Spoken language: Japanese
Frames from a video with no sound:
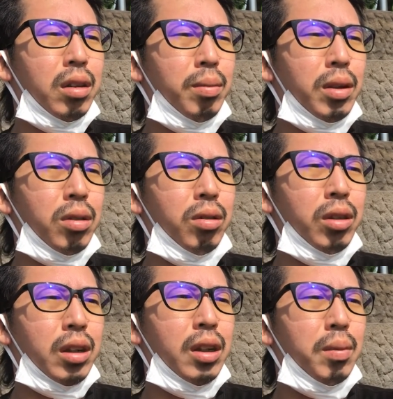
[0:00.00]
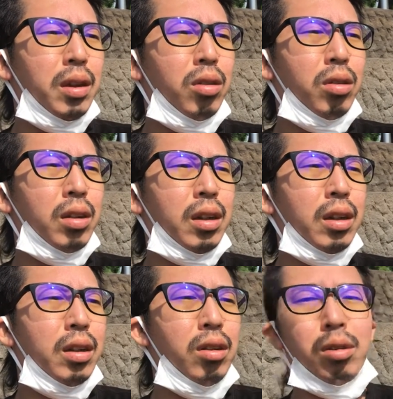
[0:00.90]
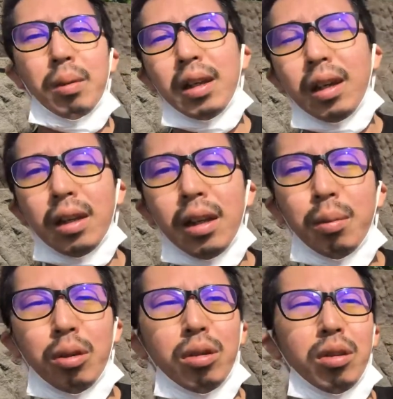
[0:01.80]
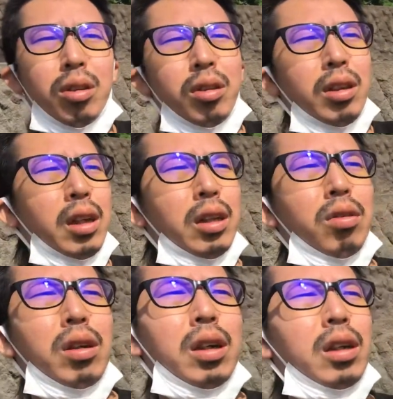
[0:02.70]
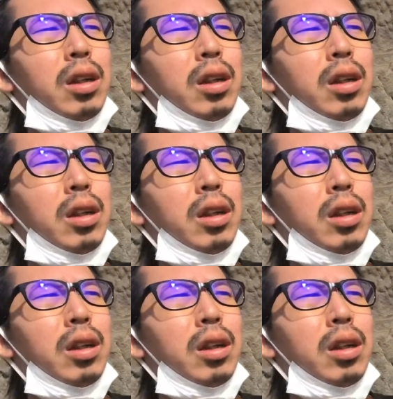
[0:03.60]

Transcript: まあ、こんだけ今いろんな有名な方でも続いたりとか